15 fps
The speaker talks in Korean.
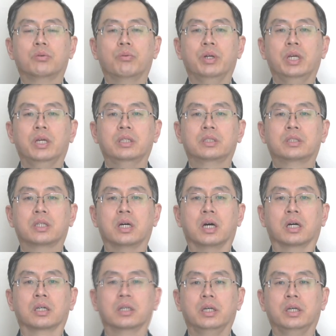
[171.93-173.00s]
winning
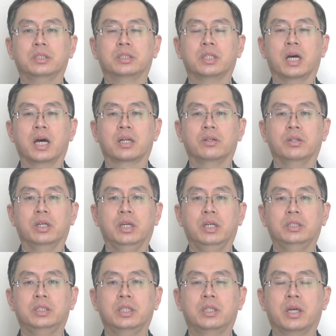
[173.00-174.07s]
stock is not an
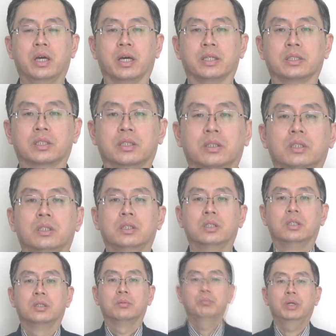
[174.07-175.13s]
easy task.
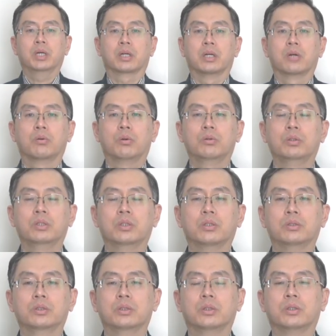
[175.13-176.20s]
pick, 고르는
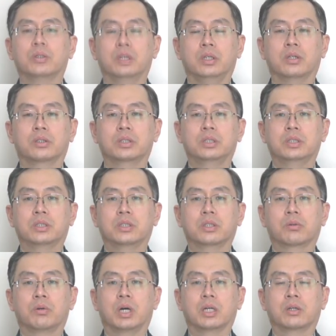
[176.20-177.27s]
거죠? 역시
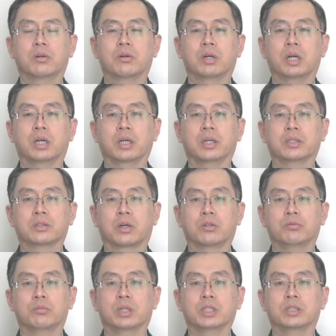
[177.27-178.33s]
저희 과거 강의에서
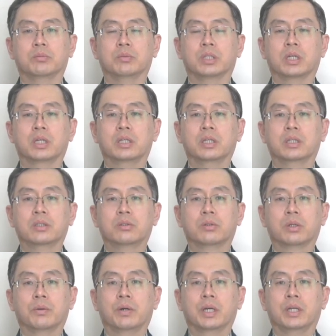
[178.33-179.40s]
다룬 바 있습니다. 링크
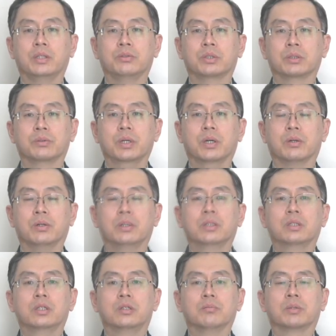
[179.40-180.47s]
통해 확인해 주시고요.
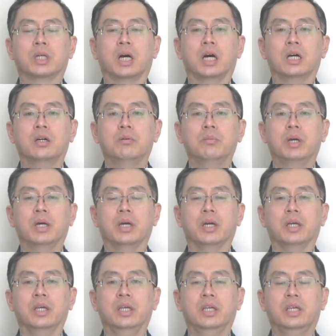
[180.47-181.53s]
그럼
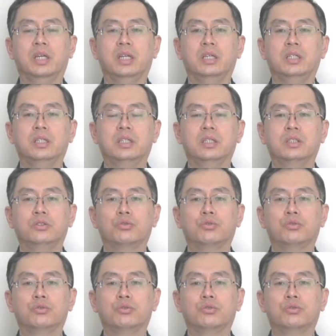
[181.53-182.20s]
다음에 이기는